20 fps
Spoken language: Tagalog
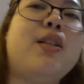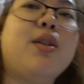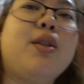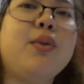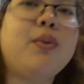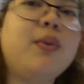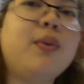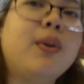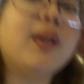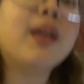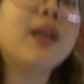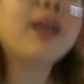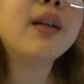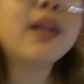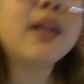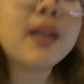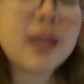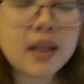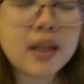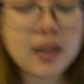soon.
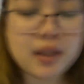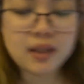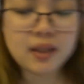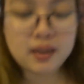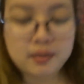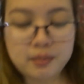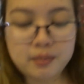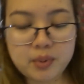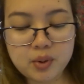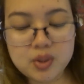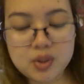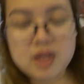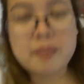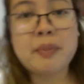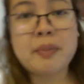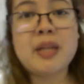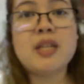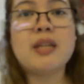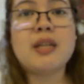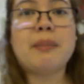Pro
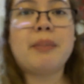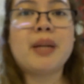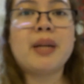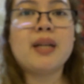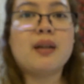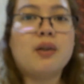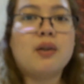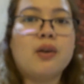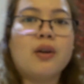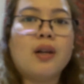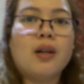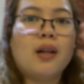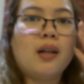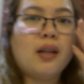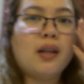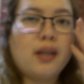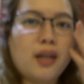Japan Japan na haul.